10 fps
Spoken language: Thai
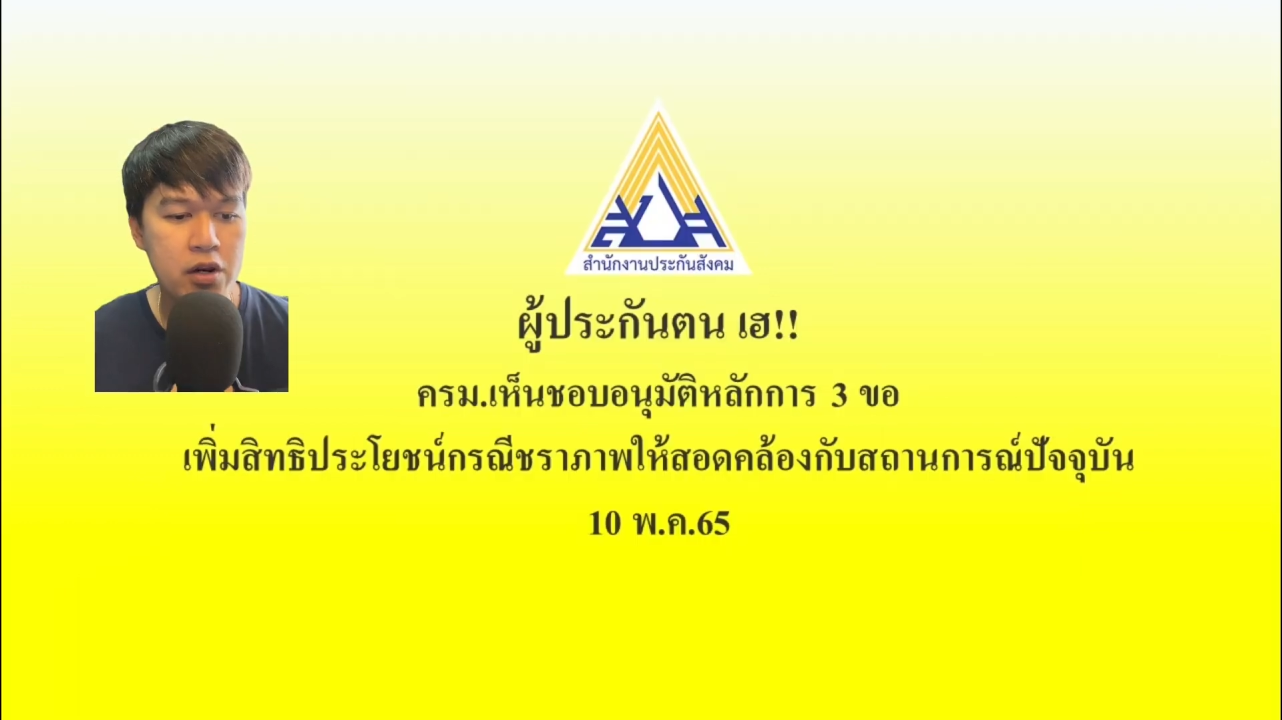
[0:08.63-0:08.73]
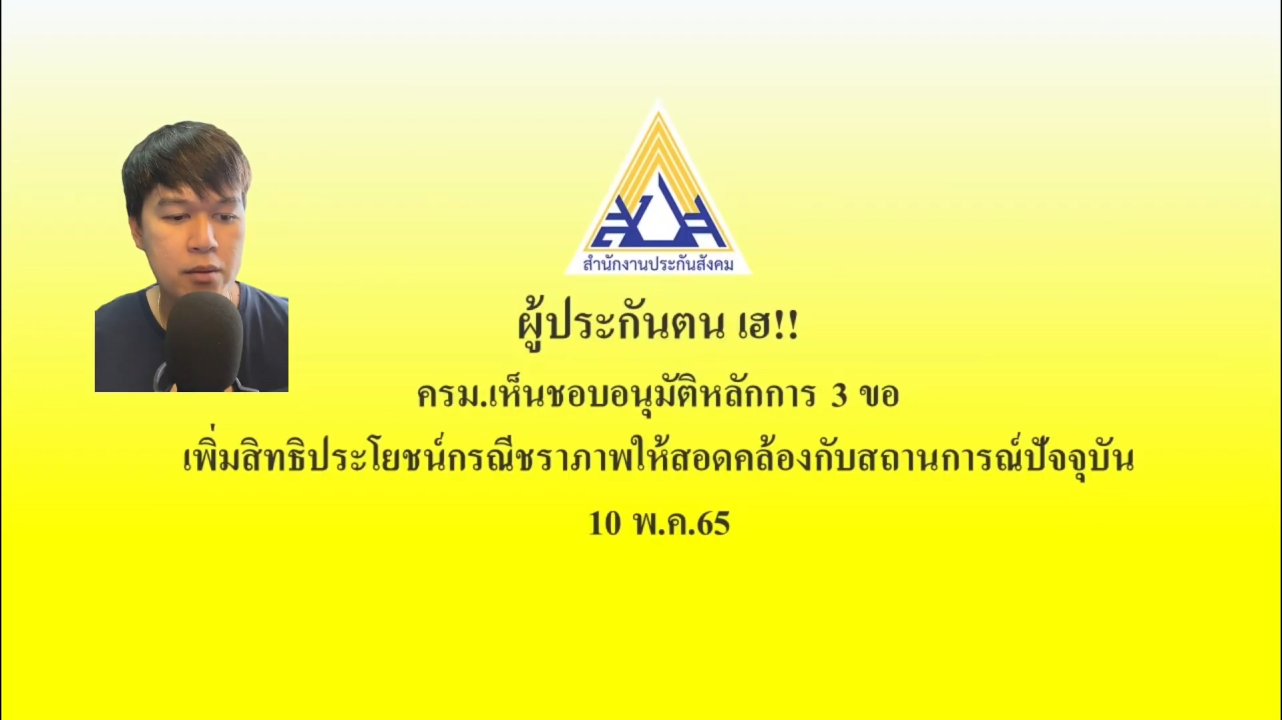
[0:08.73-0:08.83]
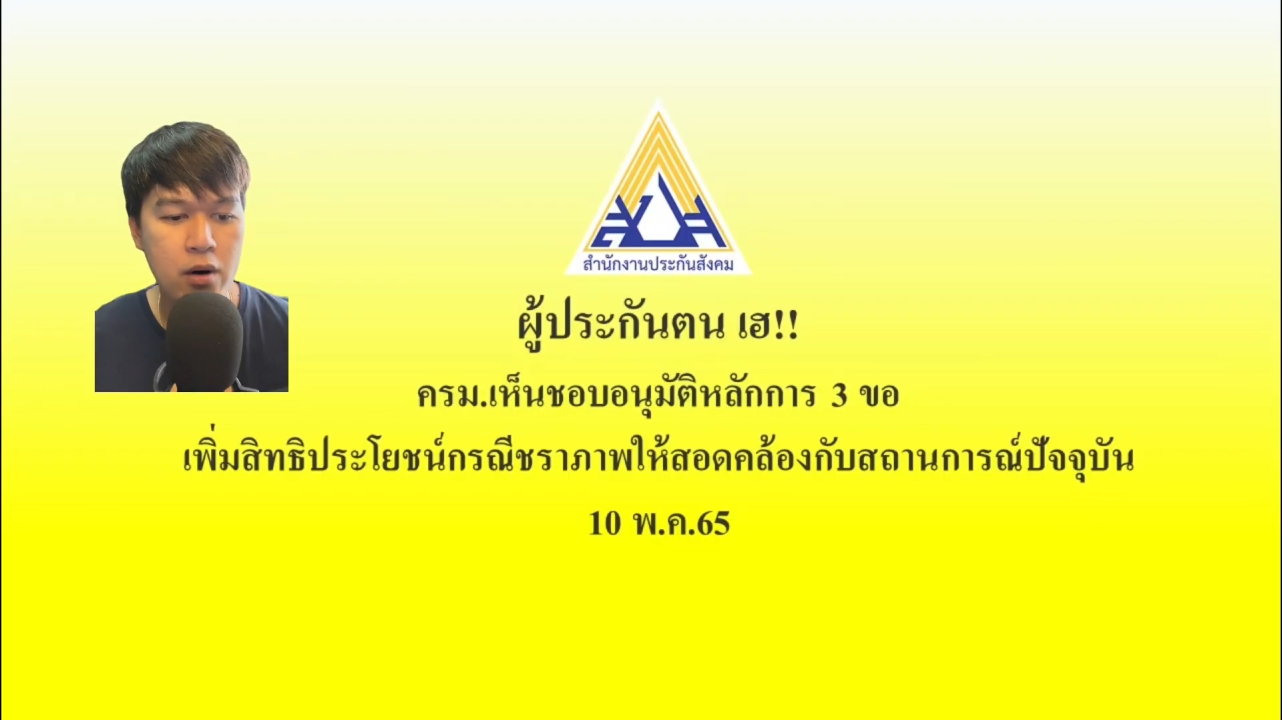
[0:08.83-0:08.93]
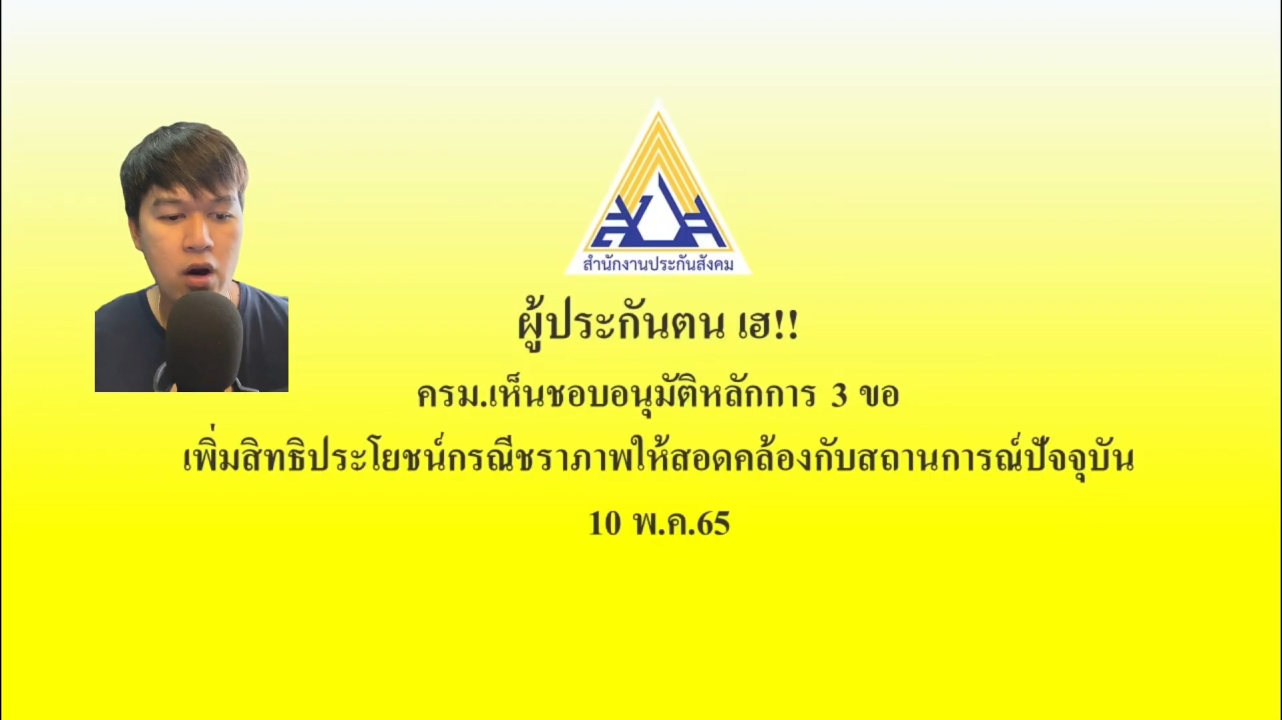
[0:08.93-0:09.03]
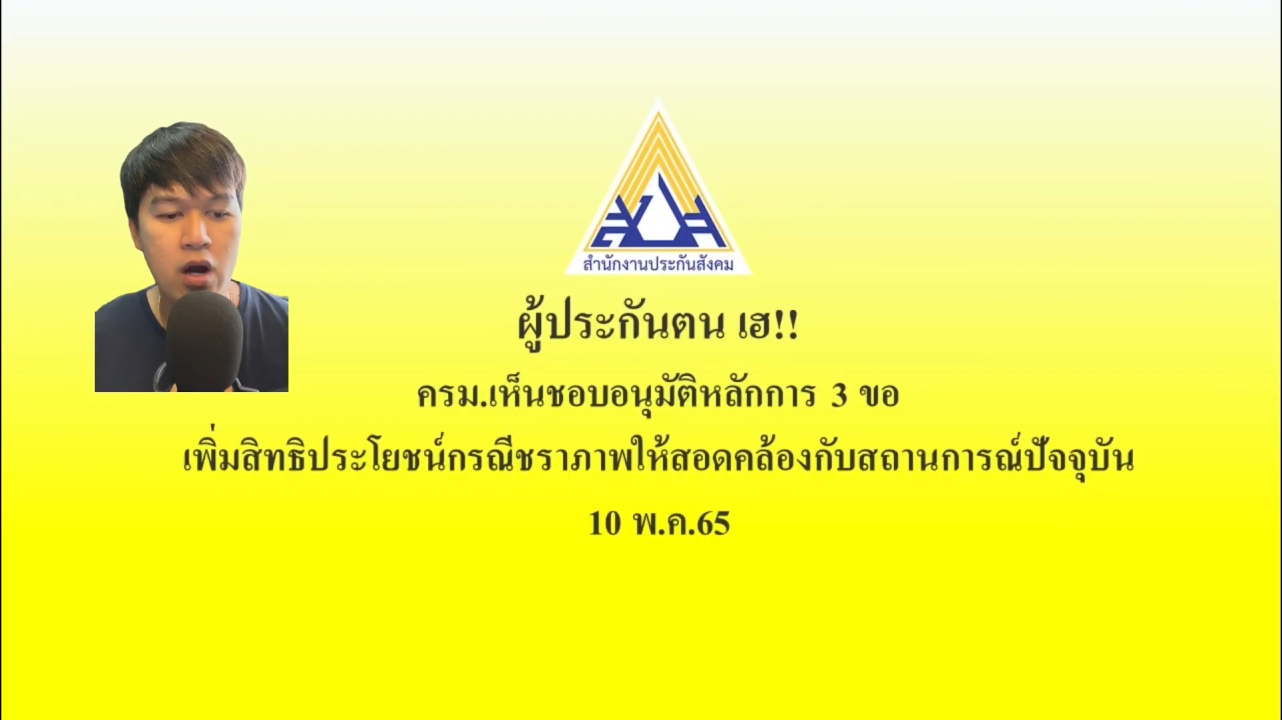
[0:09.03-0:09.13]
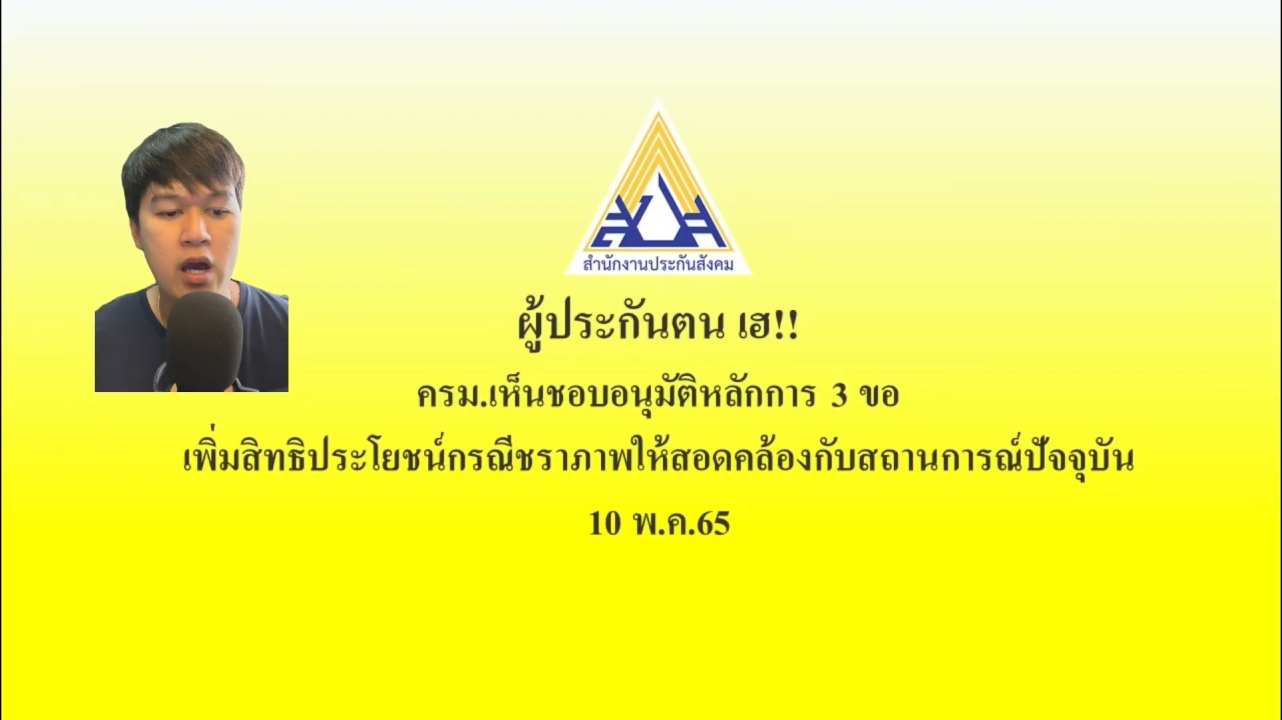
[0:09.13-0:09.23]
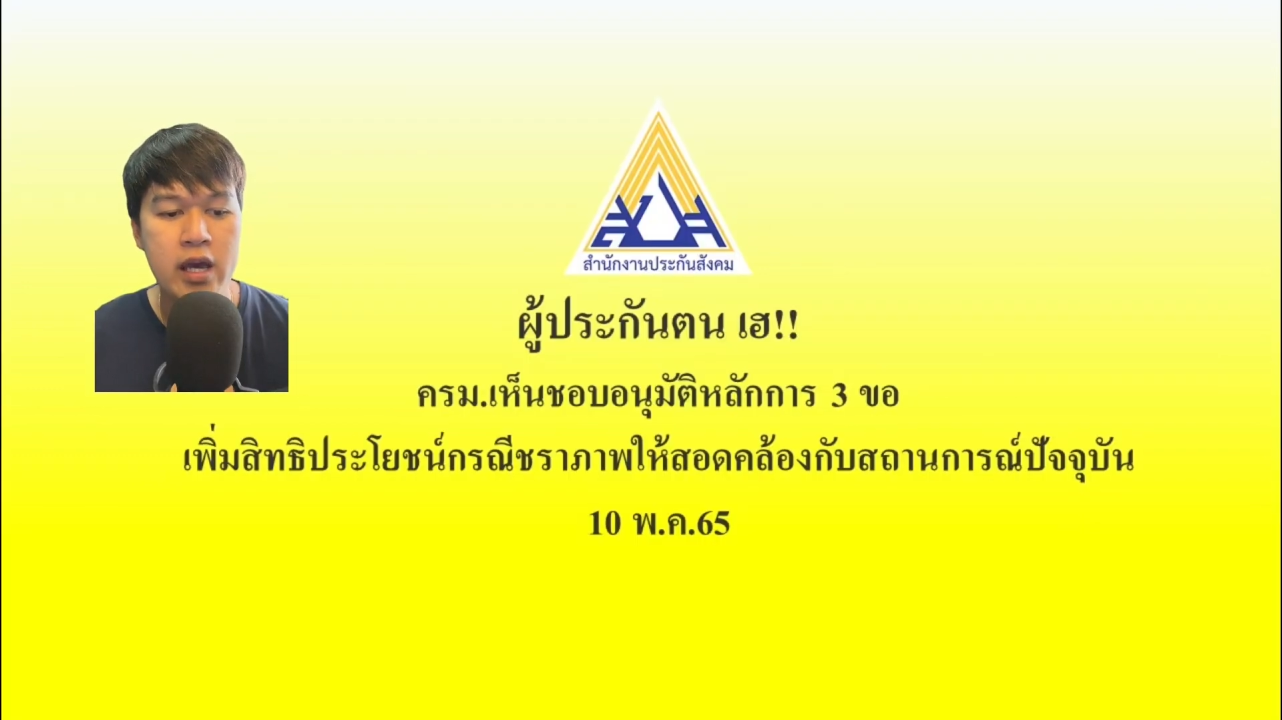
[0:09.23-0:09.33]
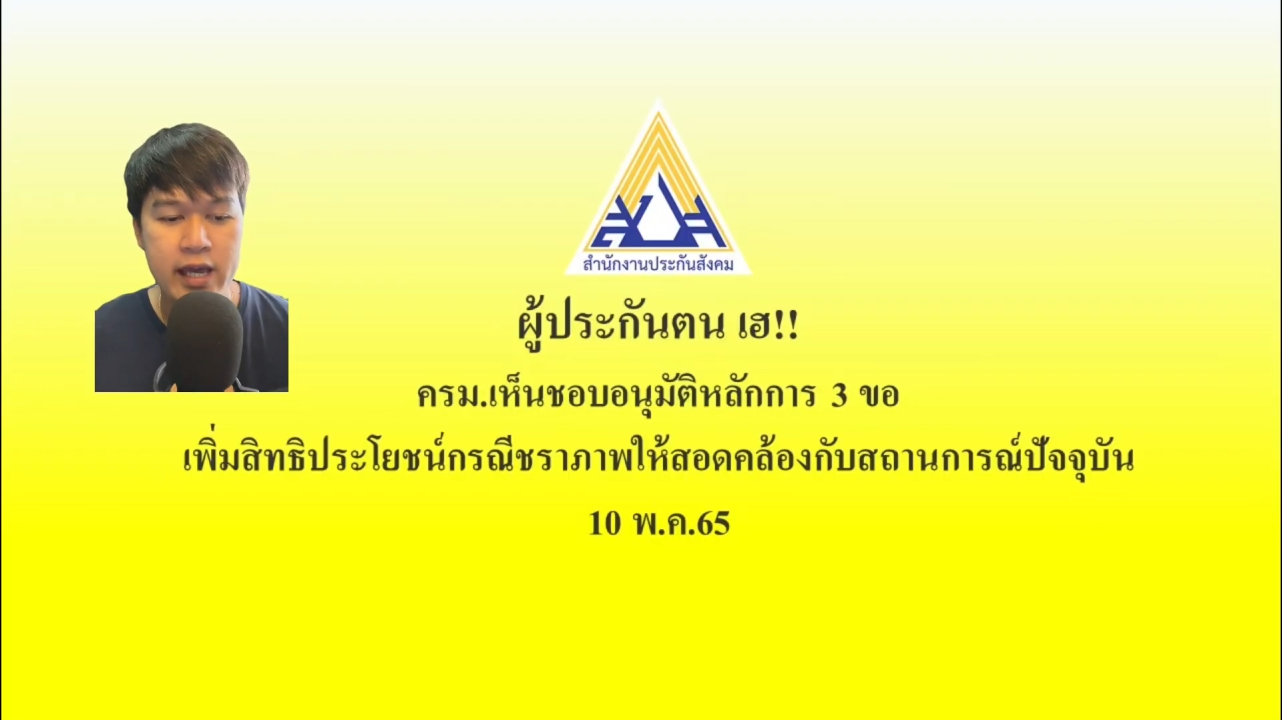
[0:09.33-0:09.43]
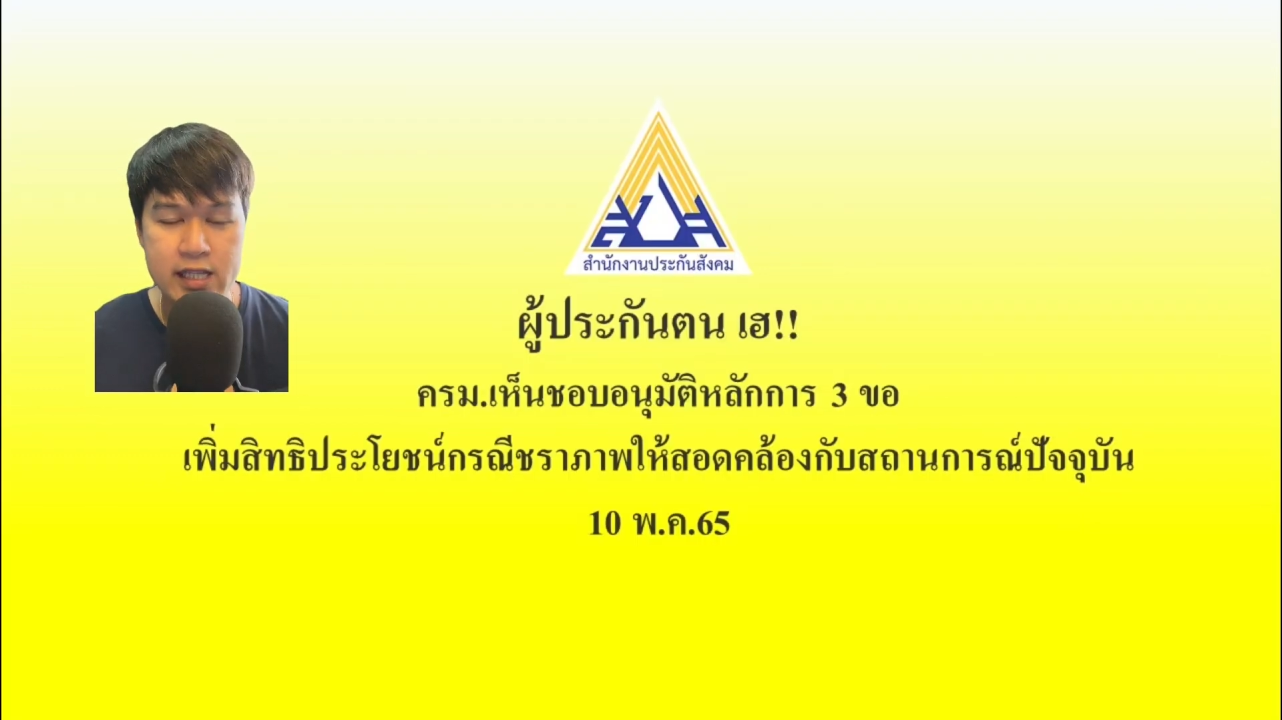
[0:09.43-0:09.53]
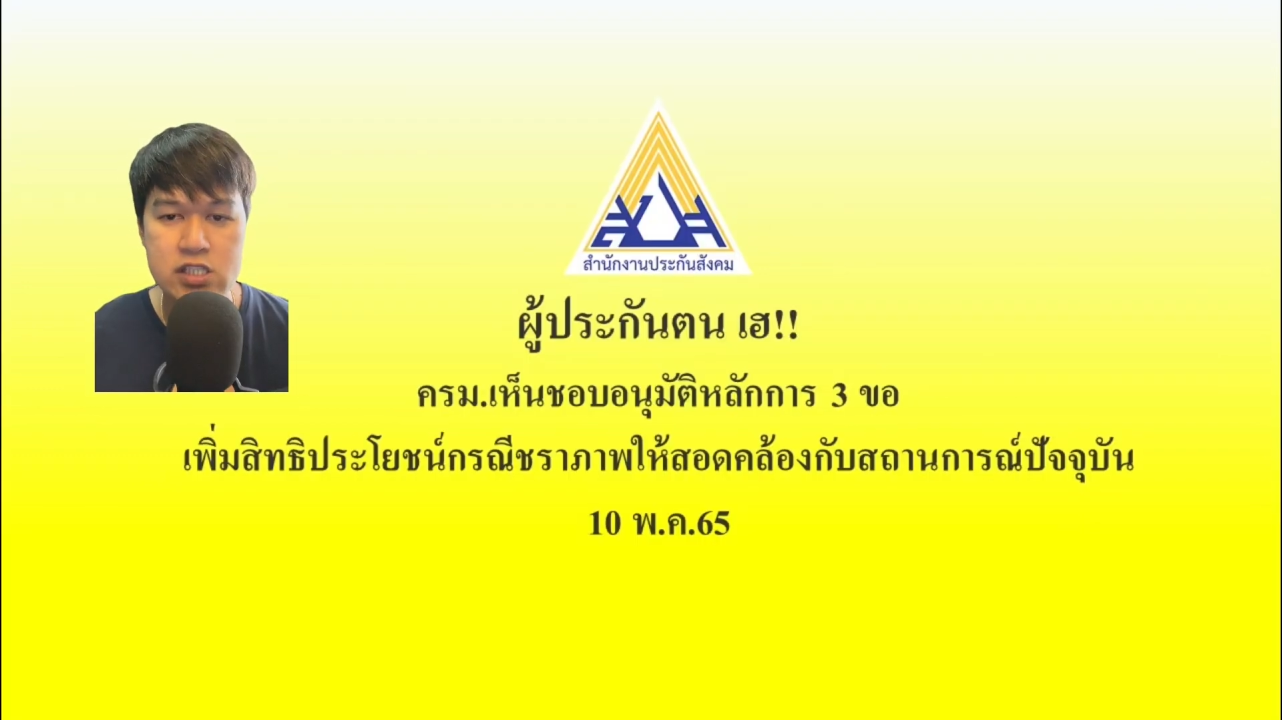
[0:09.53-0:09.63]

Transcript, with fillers: อรมอเห็